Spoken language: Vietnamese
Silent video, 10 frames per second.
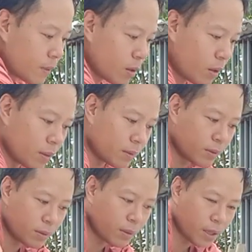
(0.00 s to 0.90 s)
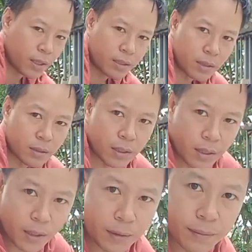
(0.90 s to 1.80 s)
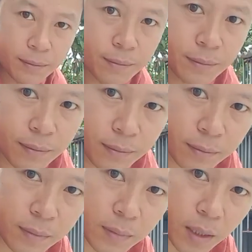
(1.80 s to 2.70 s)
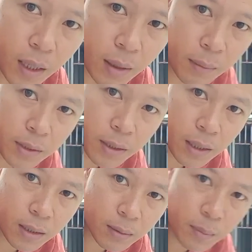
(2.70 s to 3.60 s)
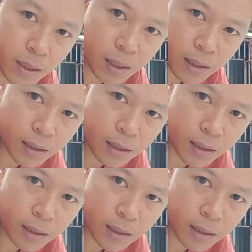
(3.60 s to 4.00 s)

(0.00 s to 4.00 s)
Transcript: rồi ok chờ tí nhá đây mình sẽ lăn ra bên này